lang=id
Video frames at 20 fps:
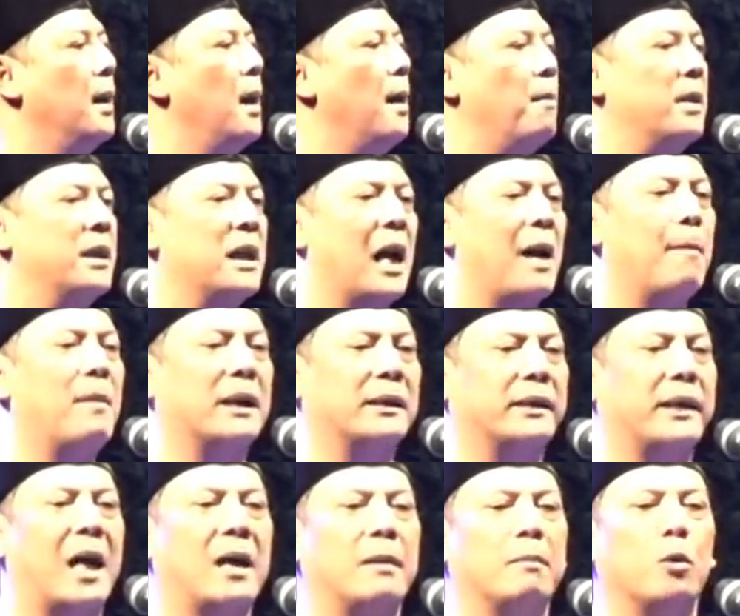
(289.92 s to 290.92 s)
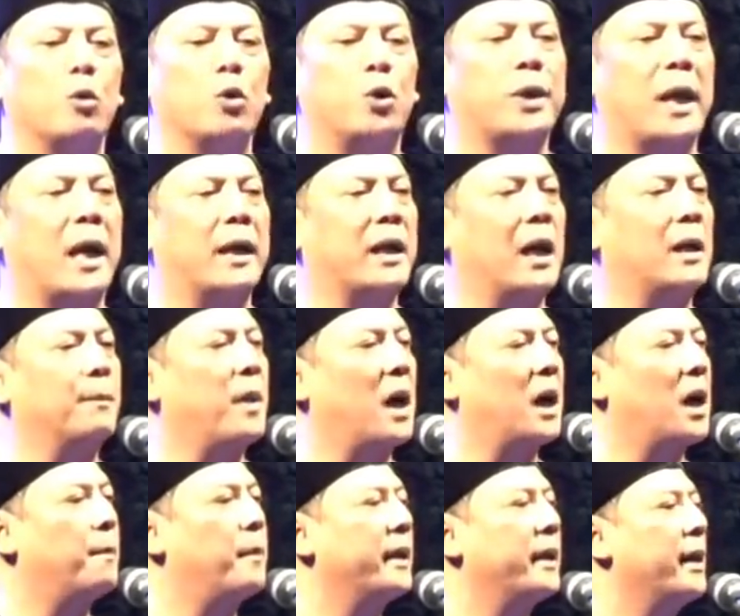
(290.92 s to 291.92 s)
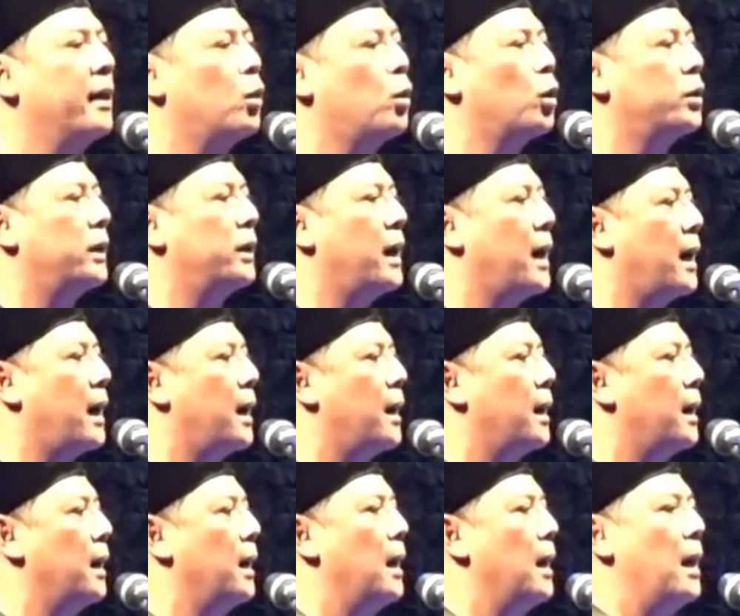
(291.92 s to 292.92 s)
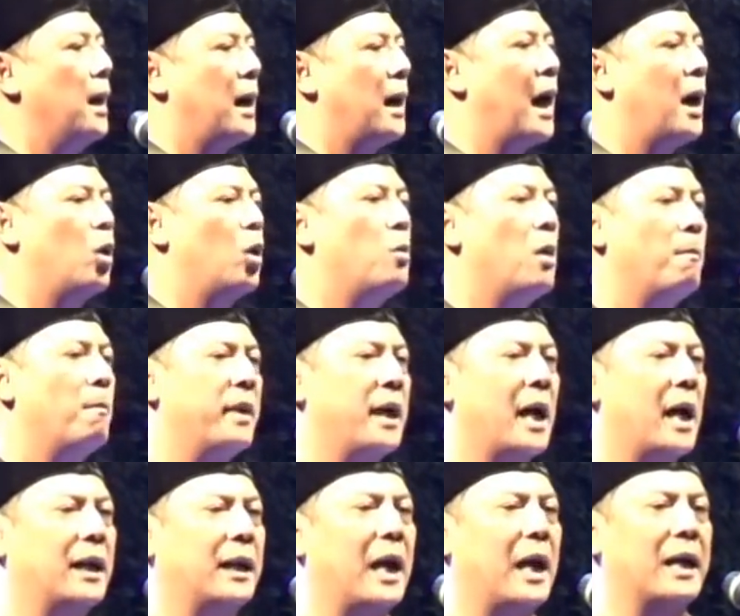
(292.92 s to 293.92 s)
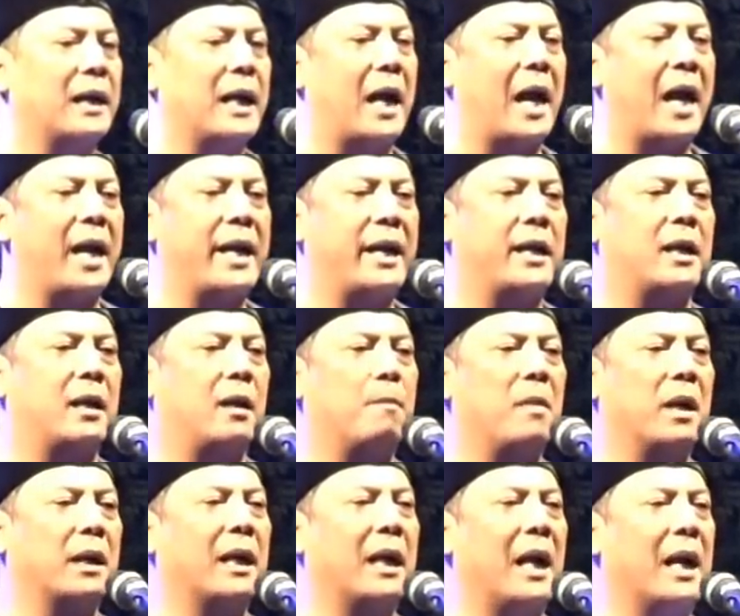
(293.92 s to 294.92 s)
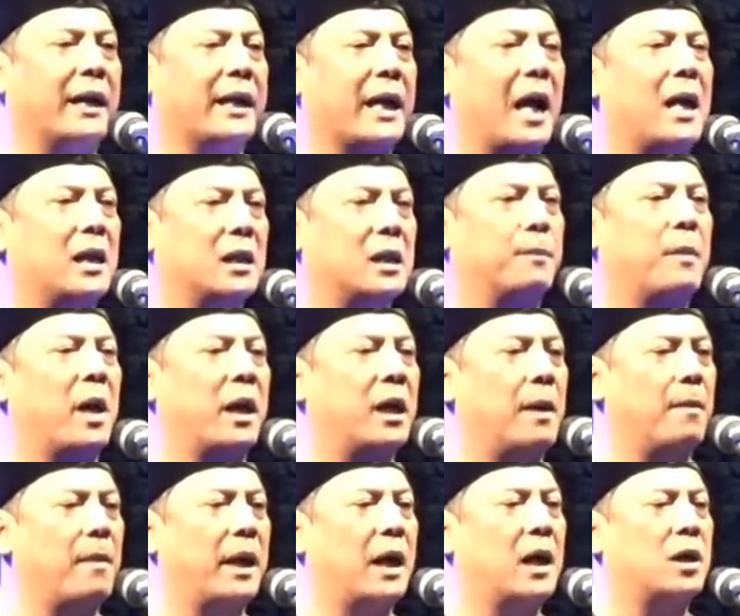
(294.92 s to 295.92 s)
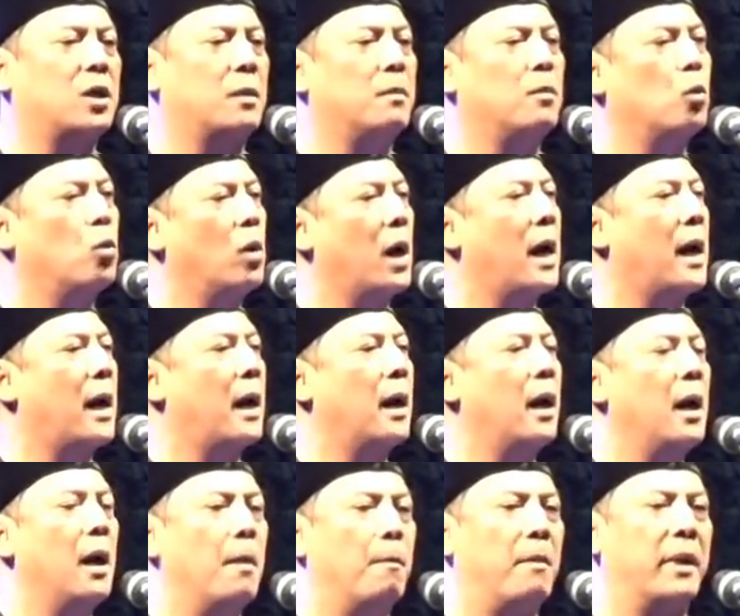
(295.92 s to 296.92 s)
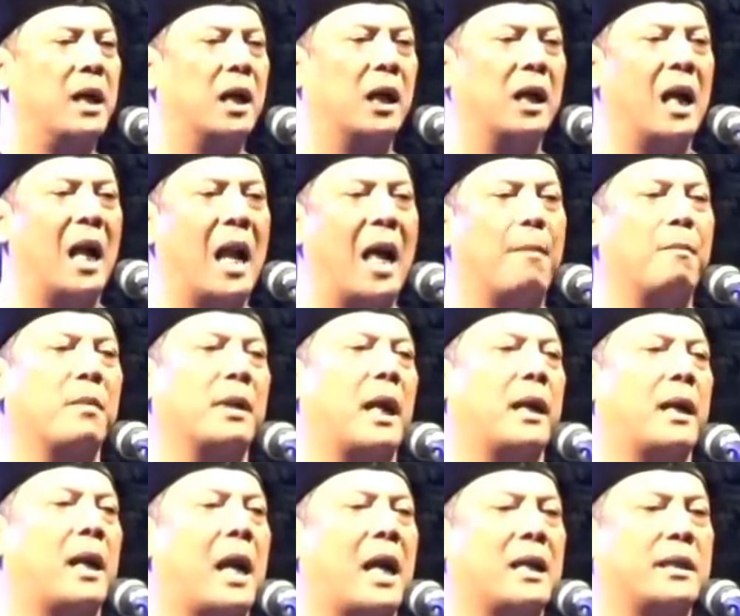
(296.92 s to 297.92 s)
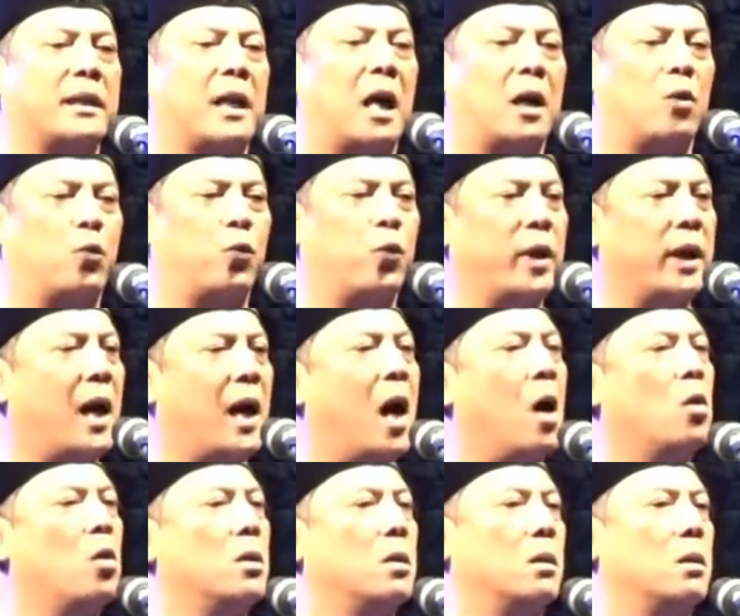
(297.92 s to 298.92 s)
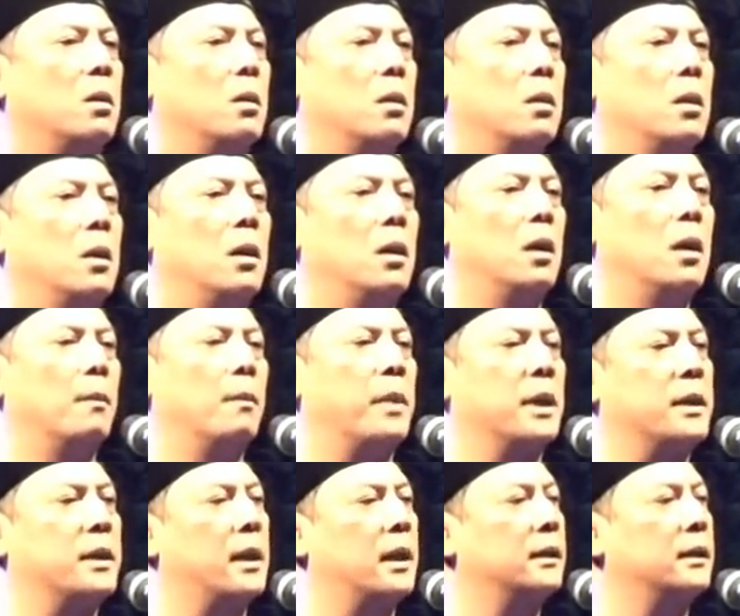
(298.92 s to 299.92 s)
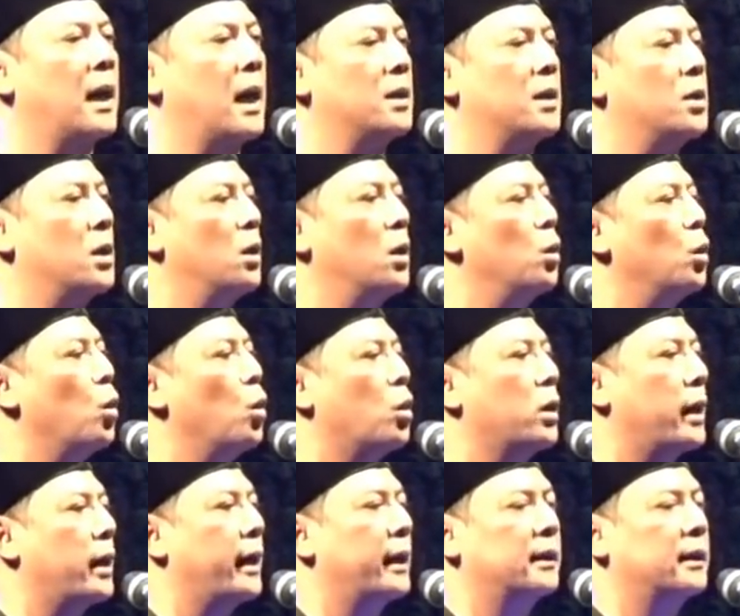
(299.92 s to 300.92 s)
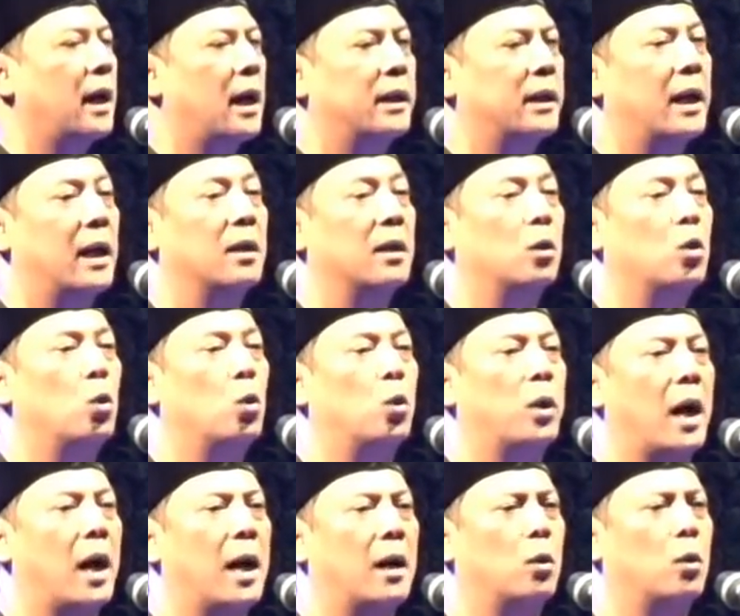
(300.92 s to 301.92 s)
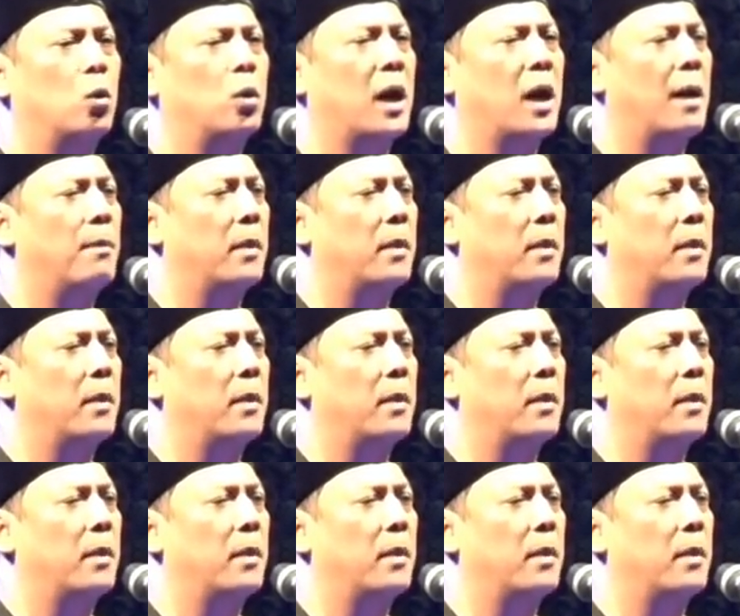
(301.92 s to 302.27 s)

menyelamatkan Musa dan para pengikutnya lalu membiarkan air menggelegak sebagaimana semula menenggelamkan laskar Firaun beserta seluruh kereta dan kuda-kuda